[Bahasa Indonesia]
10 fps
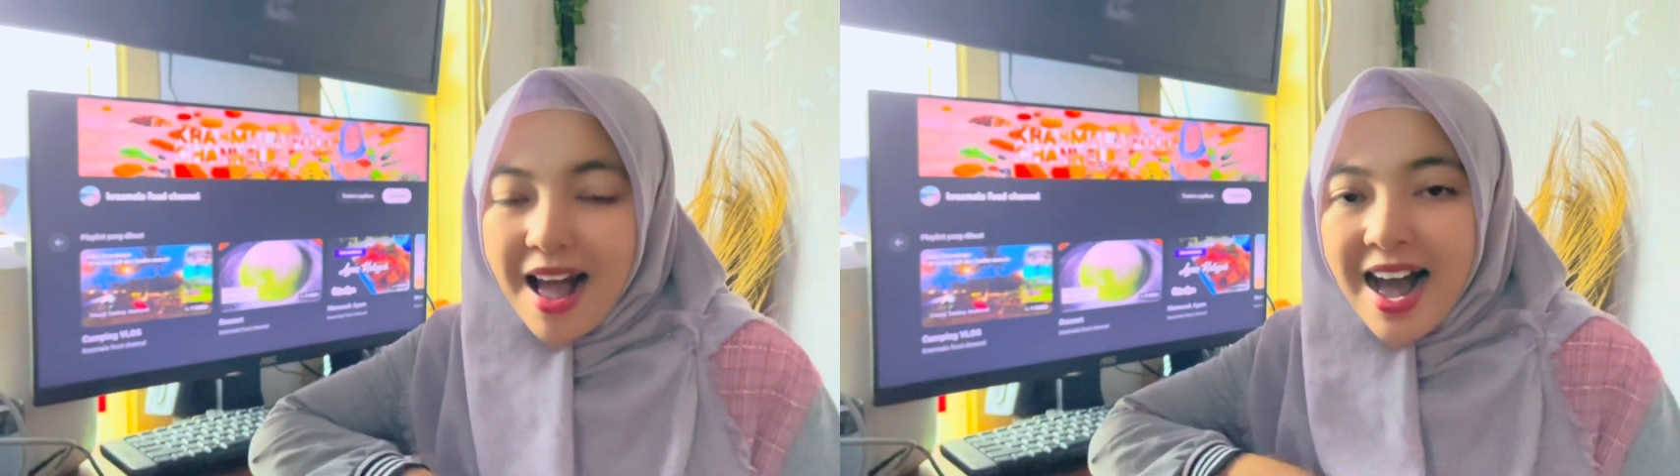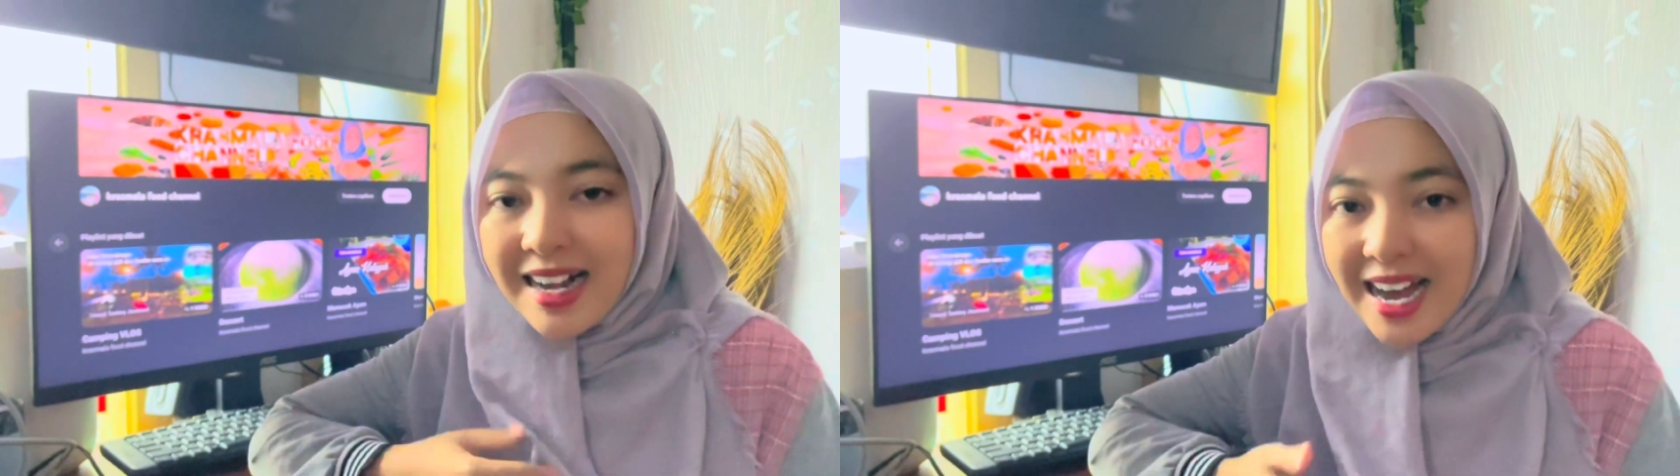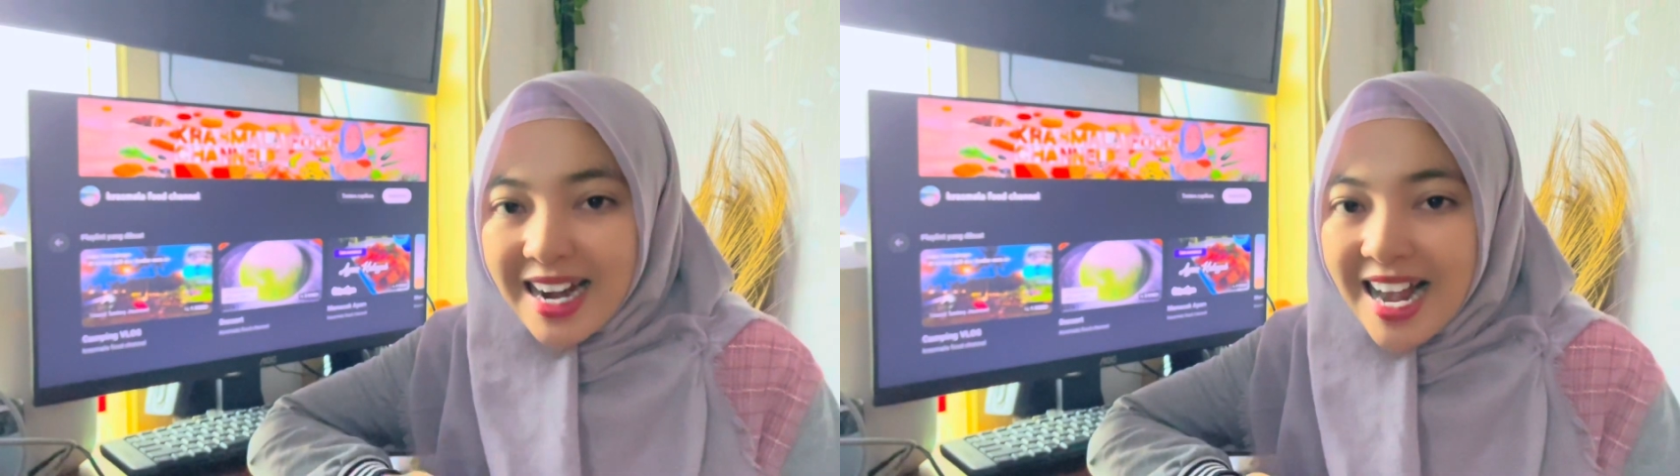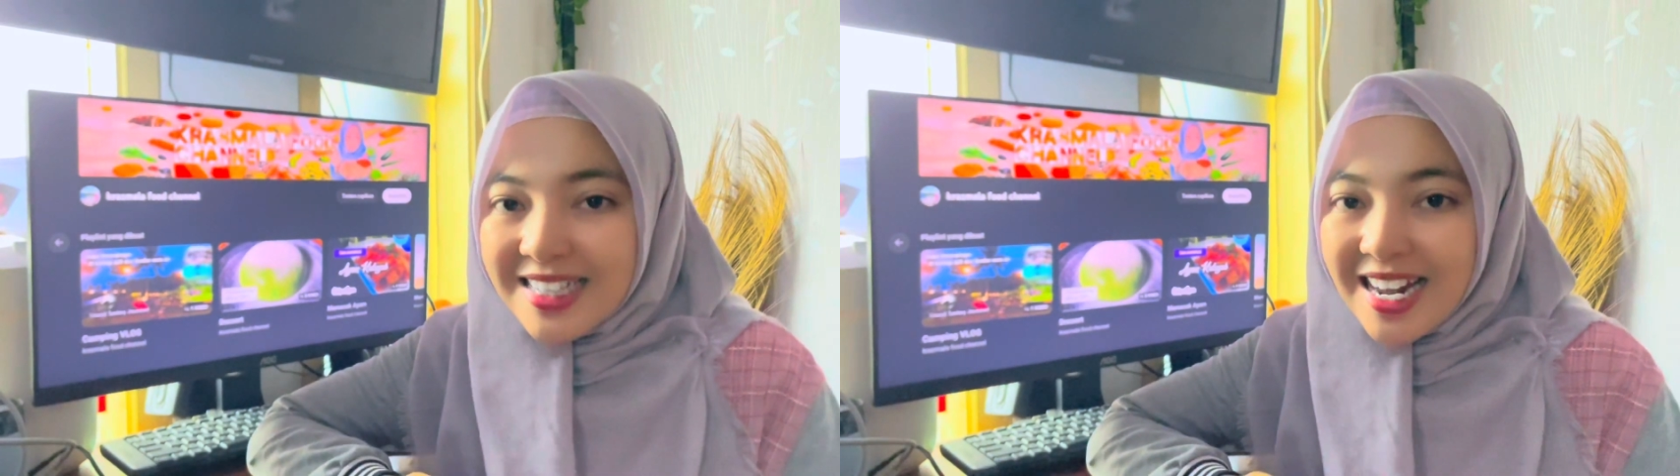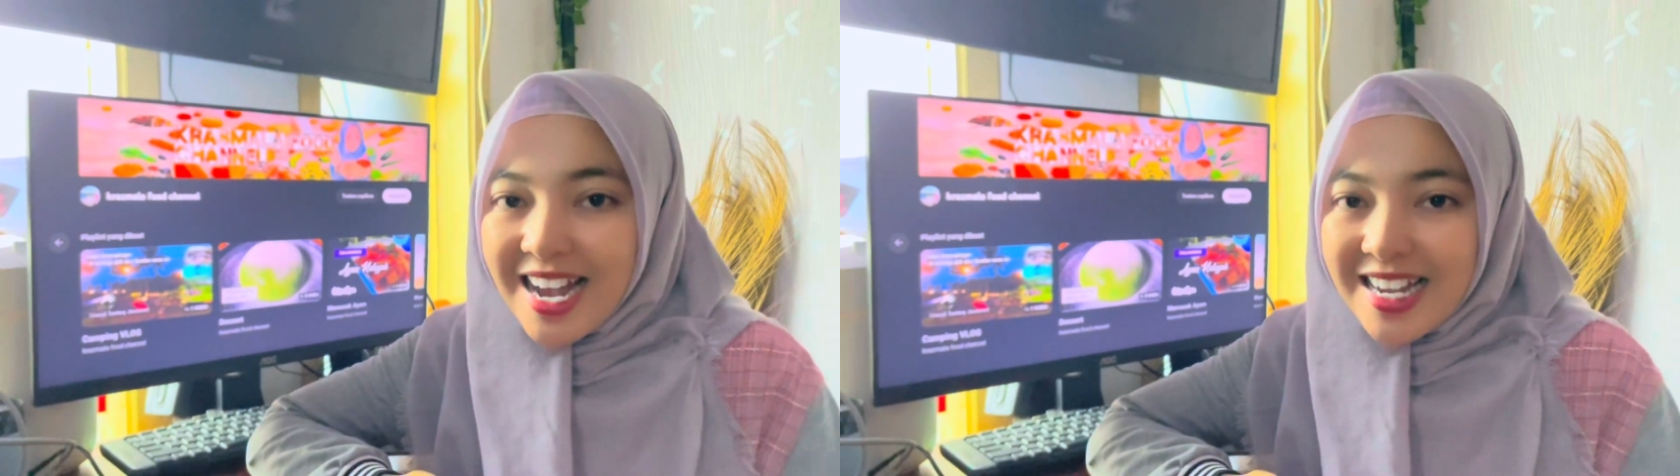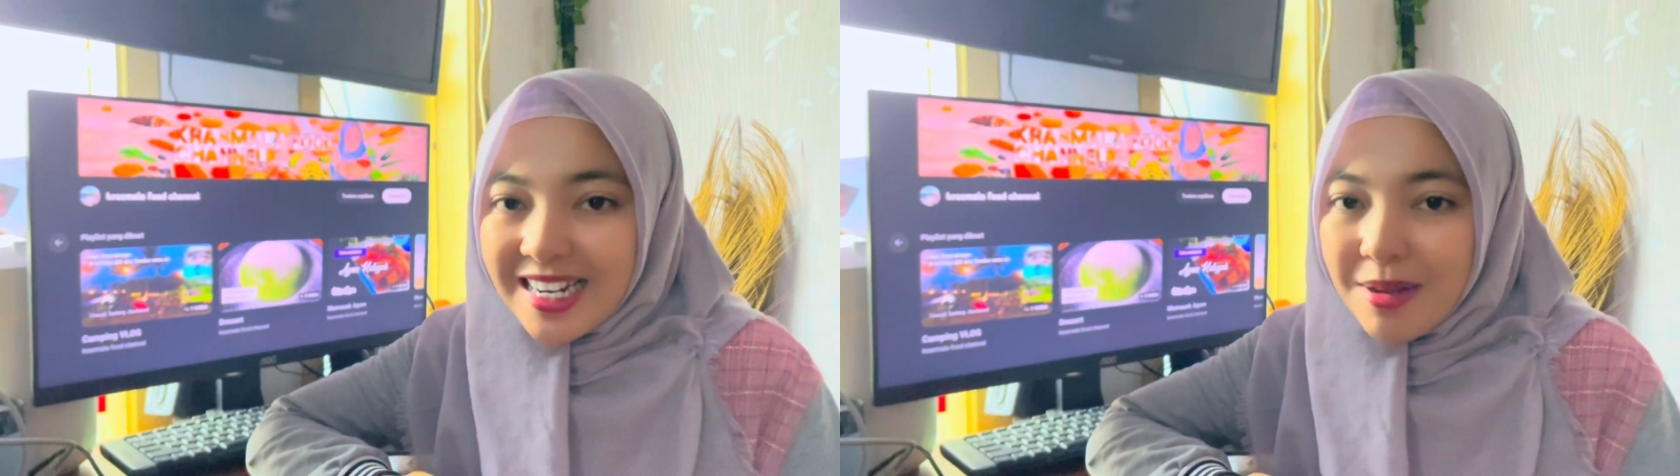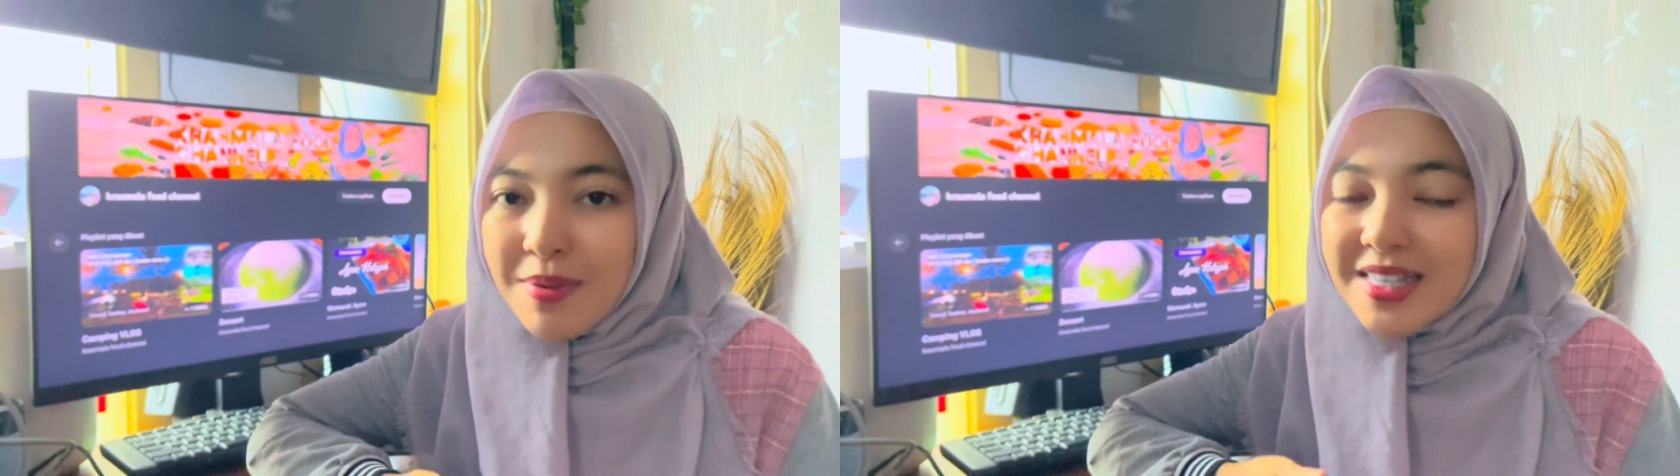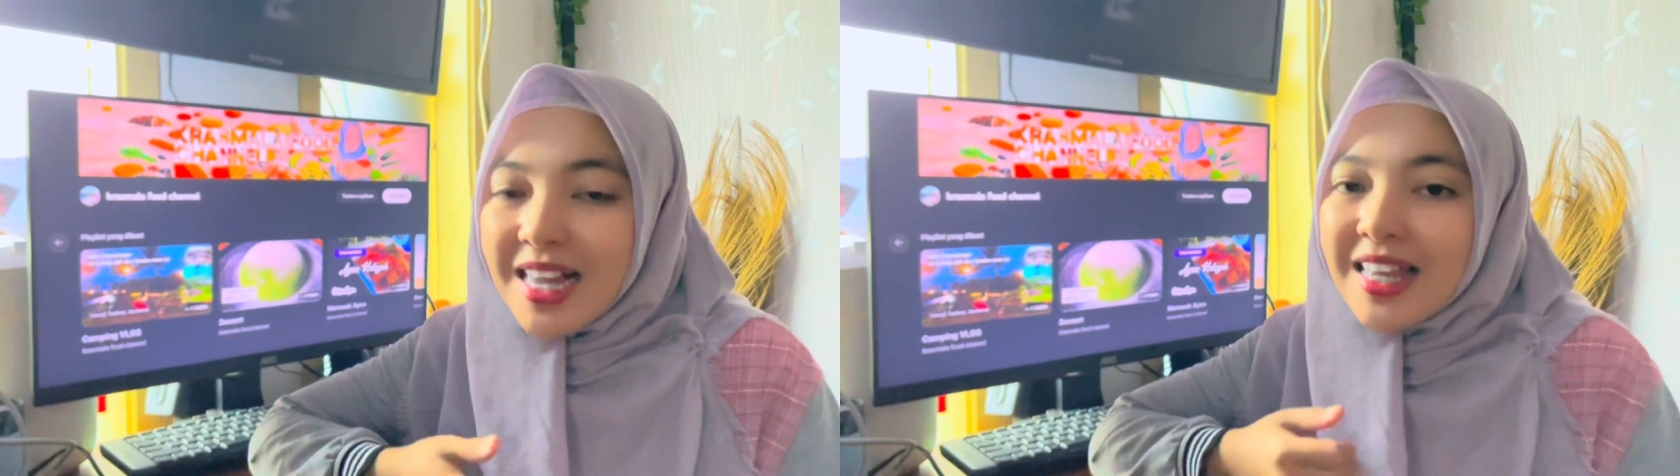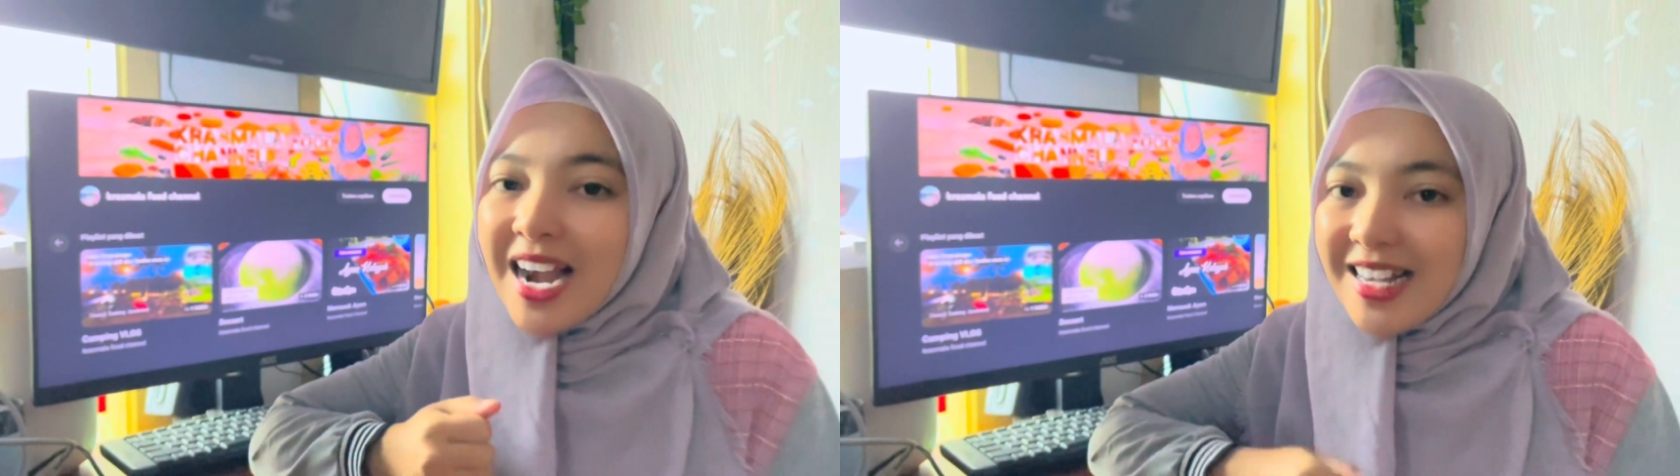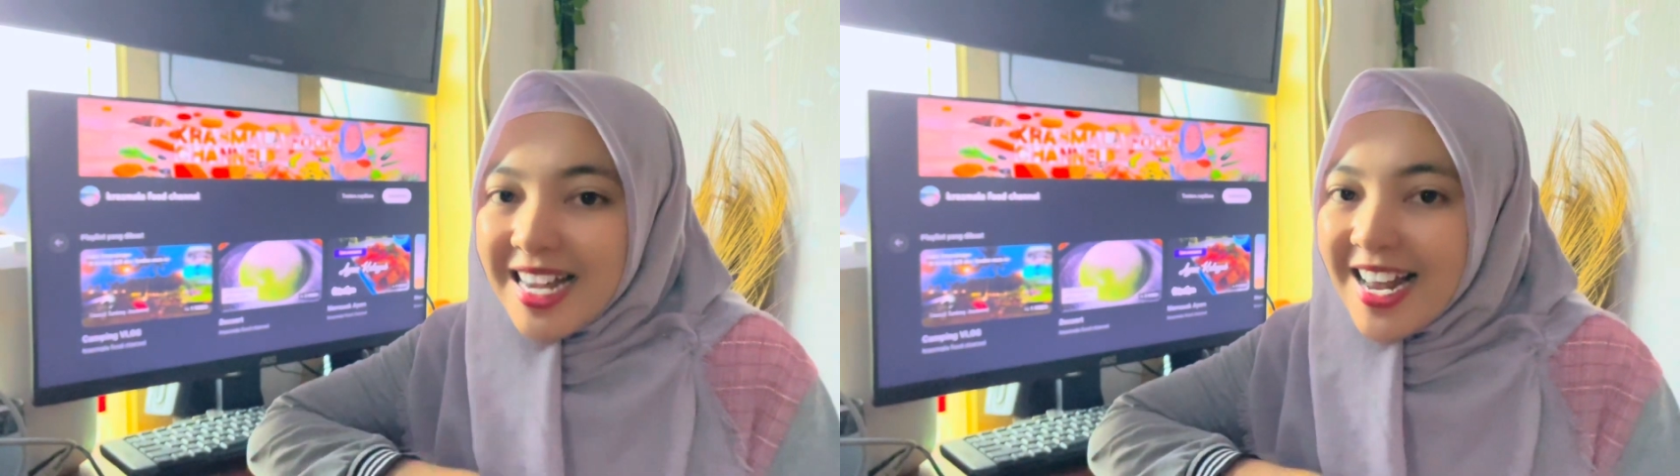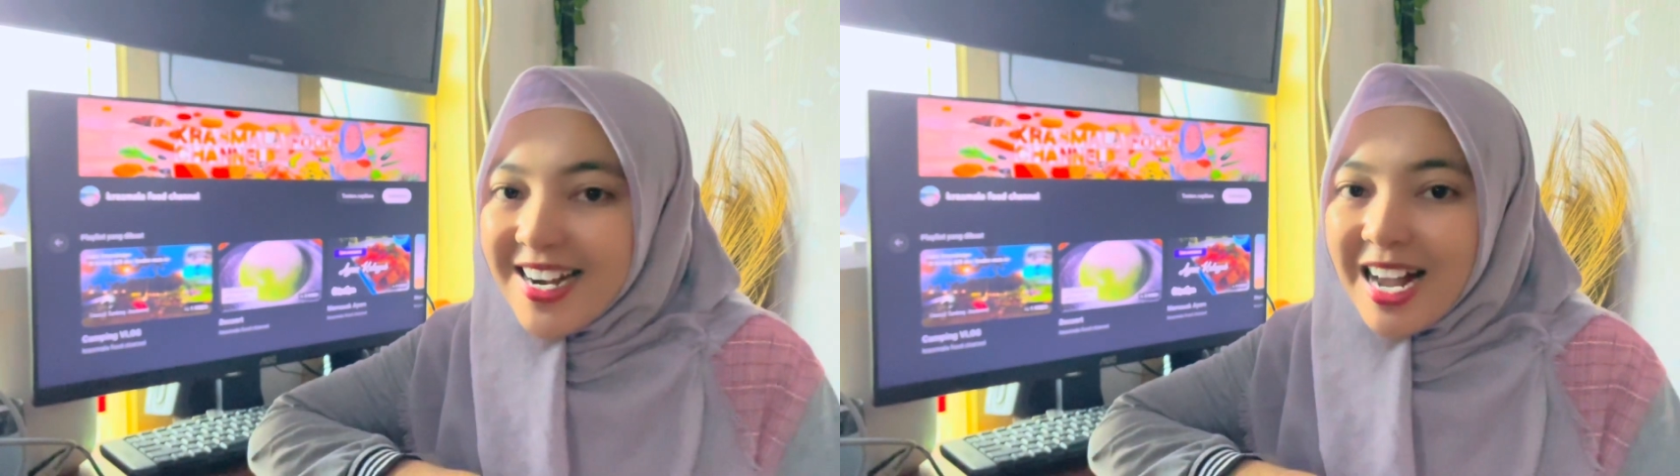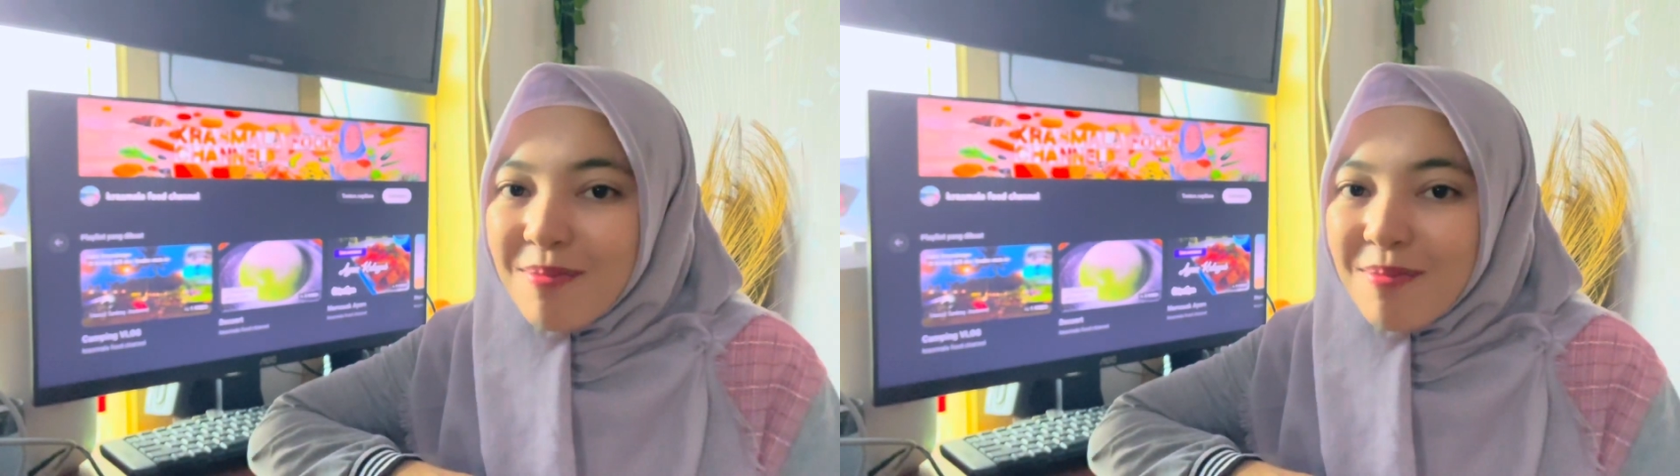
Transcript: agar acara ini bisa terlaksana dengan